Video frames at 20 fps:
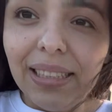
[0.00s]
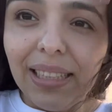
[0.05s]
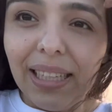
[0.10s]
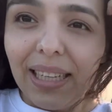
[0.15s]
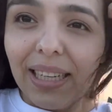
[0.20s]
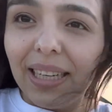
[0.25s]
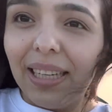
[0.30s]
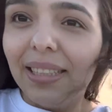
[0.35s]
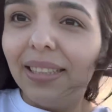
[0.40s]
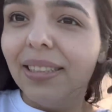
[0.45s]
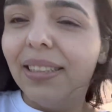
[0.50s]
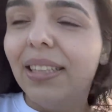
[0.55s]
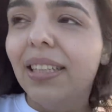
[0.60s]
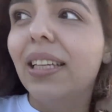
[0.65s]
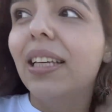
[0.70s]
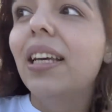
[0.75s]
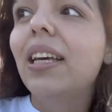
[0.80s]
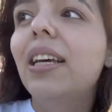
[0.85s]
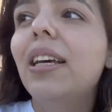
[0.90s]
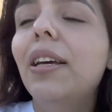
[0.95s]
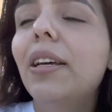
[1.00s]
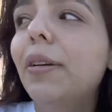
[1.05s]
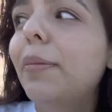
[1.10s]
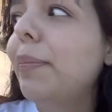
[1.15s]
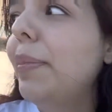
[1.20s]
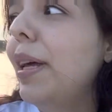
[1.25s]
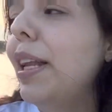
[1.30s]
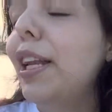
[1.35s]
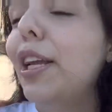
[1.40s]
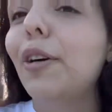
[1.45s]
ya casi
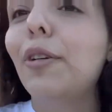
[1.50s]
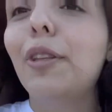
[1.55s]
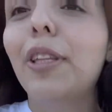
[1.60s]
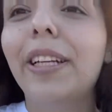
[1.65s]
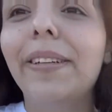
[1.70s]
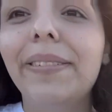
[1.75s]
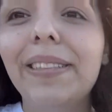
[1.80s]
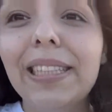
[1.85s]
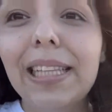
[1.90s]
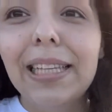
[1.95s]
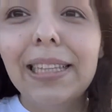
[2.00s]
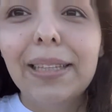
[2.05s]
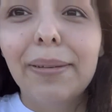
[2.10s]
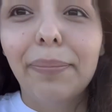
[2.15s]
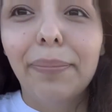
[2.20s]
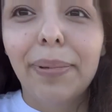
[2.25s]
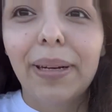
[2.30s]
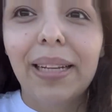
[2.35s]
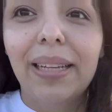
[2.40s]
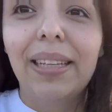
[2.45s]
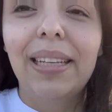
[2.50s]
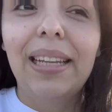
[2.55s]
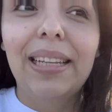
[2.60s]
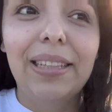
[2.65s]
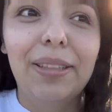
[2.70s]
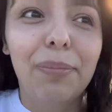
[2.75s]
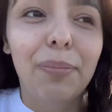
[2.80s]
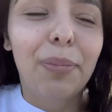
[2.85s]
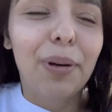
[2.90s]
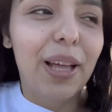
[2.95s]
viene otra vez la, la
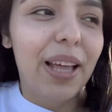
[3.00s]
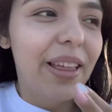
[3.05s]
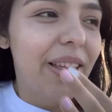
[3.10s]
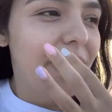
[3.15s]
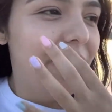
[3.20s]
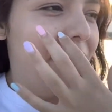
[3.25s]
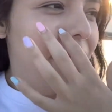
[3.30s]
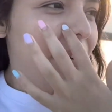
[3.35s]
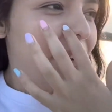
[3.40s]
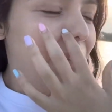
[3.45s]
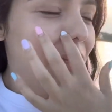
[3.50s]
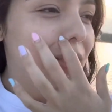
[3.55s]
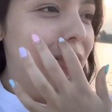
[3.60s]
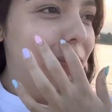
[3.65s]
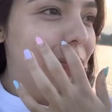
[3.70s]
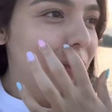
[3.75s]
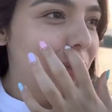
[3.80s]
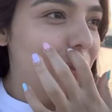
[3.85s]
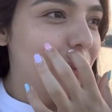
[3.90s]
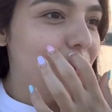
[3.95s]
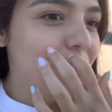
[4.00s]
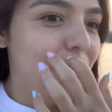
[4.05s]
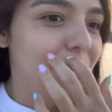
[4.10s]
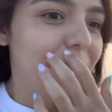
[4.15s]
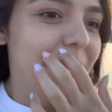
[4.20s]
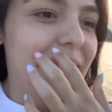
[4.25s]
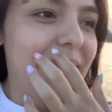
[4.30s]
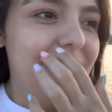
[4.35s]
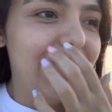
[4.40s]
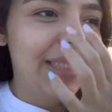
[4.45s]
temporada de frío, estamos a unos
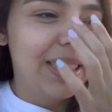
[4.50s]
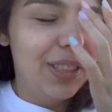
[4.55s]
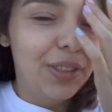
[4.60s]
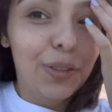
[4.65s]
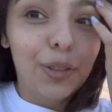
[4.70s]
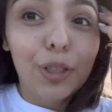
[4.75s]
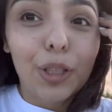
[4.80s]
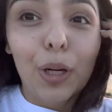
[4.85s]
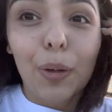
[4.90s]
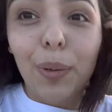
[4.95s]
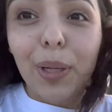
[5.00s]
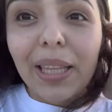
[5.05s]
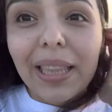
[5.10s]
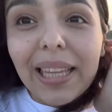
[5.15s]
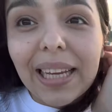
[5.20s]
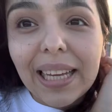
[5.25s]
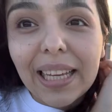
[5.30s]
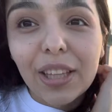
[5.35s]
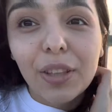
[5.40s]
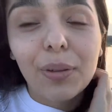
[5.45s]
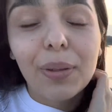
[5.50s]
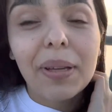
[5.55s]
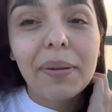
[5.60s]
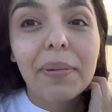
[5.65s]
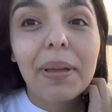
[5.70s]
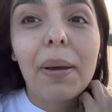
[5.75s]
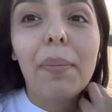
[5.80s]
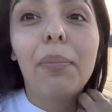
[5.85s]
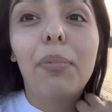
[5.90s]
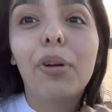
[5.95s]
meses, entonces ahorita que
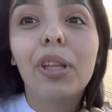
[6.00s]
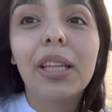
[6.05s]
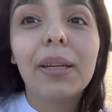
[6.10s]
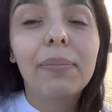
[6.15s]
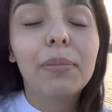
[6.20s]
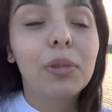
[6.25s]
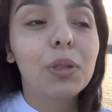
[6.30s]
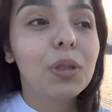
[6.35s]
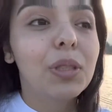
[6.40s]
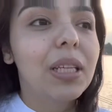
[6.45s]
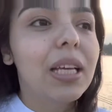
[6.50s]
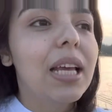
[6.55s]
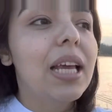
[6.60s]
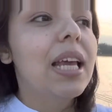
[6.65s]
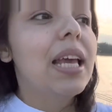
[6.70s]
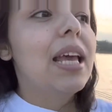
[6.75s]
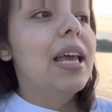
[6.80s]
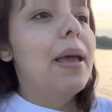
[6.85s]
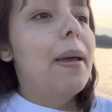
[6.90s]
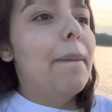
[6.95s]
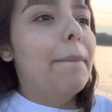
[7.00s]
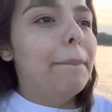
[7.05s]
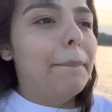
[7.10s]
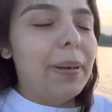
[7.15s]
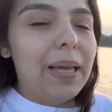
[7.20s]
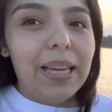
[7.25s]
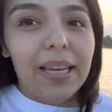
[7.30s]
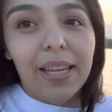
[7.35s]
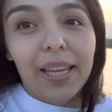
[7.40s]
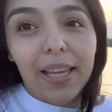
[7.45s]
todavía podemos
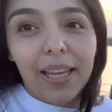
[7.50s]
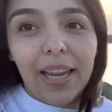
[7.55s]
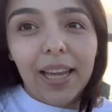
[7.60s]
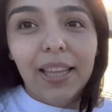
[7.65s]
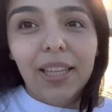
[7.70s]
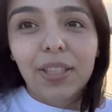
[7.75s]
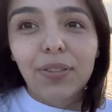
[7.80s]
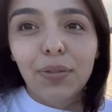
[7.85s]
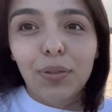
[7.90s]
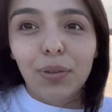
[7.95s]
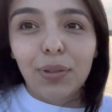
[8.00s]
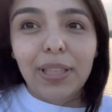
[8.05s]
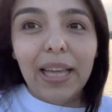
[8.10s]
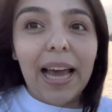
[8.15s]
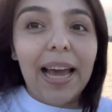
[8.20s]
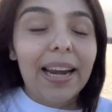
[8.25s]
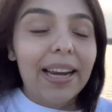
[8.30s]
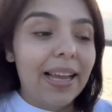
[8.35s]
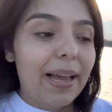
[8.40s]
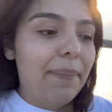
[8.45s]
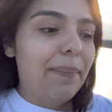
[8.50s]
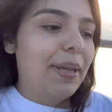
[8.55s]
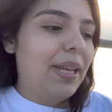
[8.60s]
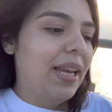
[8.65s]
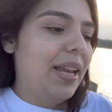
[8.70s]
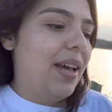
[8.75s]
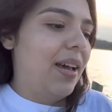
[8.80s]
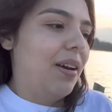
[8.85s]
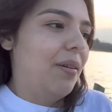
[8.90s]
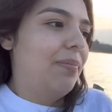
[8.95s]
venir a disfrutar,
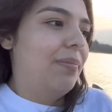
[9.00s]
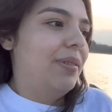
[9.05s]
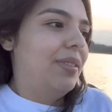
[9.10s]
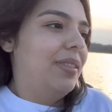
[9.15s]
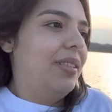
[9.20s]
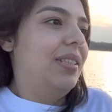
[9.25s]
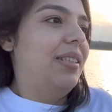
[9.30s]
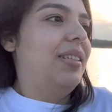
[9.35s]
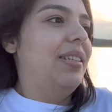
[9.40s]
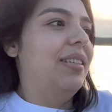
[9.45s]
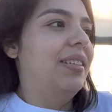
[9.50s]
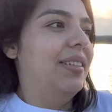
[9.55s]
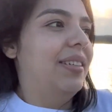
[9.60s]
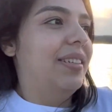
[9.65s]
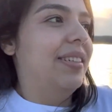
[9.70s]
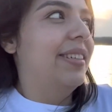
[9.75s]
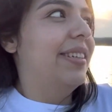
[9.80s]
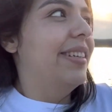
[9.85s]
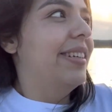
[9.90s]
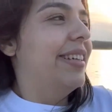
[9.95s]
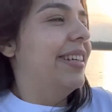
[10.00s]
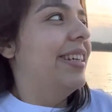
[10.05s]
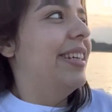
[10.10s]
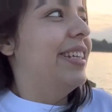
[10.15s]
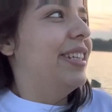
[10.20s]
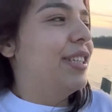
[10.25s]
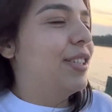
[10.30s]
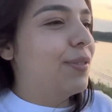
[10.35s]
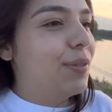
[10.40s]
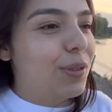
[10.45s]
caminar, pues
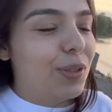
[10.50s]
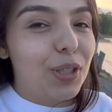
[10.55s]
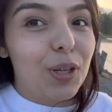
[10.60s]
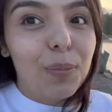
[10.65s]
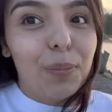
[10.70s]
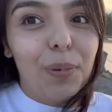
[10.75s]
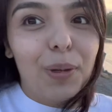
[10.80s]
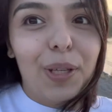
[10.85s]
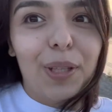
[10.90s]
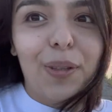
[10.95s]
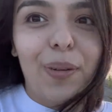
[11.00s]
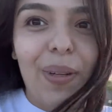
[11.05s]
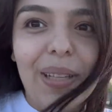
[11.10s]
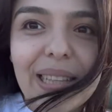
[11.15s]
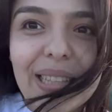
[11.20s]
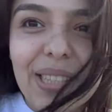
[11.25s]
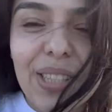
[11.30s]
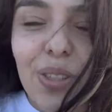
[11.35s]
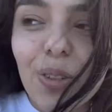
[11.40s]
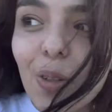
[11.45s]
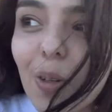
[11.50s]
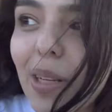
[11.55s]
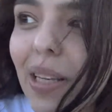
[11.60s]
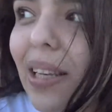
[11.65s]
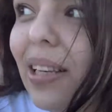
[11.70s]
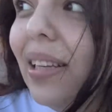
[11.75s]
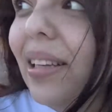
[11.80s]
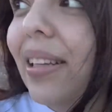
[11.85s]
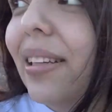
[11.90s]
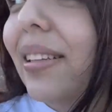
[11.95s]
disfrutar un poquito del sol,
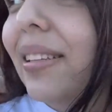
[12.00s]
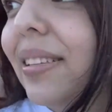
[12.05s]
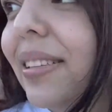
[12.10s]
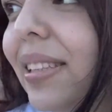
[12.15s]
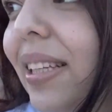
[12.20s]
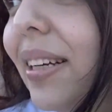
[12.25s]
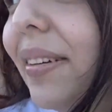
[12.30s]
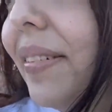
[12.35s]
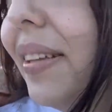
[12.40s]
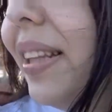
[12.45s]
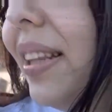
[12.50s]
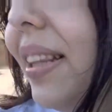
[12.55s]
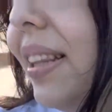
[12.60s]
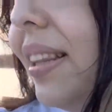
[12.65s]
¿saben?